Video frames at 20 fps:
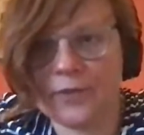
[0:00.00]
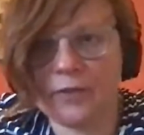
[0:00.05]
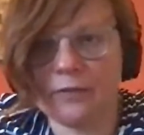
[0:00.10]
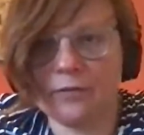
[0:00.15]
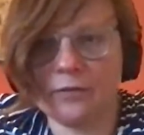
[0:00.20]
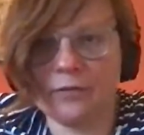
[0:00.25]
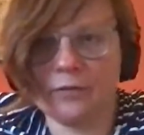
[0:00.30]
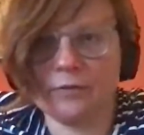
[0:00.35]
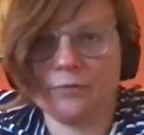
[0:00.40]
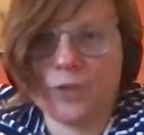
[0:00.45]

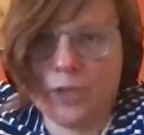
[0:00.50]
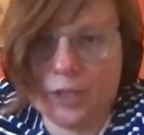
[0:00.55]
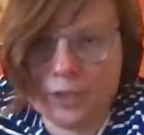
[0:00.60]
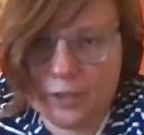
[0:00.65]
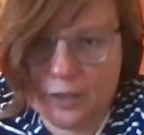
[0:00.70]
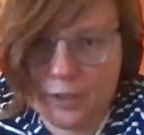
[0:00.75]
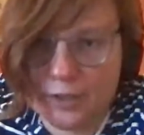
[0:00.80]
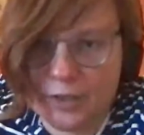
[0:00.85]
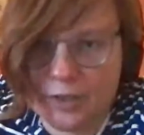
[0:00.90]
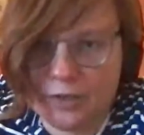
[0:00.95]
э, в
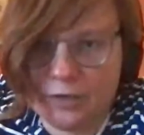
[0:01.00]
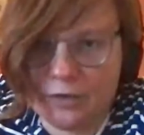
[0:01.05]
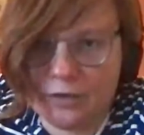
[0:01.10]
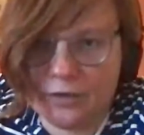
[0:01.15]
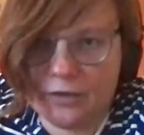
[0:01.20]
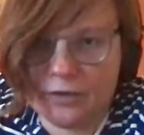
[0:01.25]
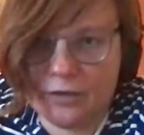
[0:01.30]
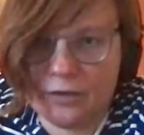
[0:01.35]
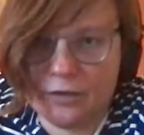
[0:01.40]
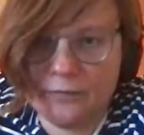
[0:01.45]
частности,
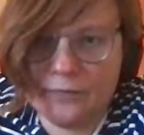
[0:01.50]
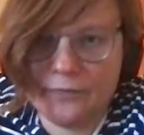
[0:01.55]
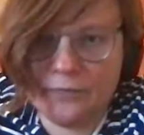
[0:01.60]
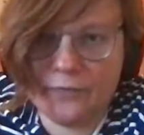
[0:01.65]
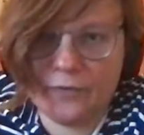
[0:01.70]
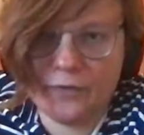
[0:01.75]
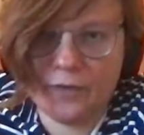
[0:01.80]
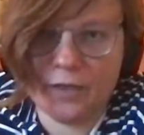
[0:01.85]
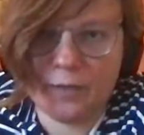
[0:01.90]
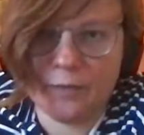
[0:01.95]
э,
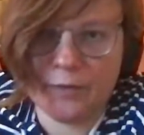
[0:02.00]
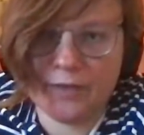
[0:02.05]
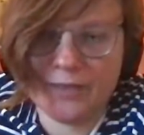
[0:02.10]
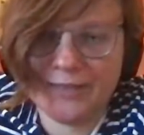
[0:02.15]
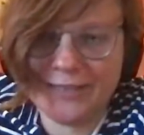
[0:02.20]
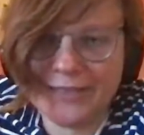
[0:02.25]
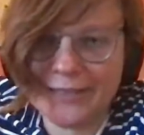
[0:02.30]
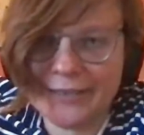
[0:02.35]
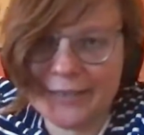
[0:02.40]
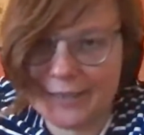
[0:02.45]
как бы
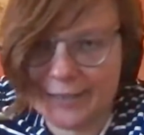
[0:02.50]
сильно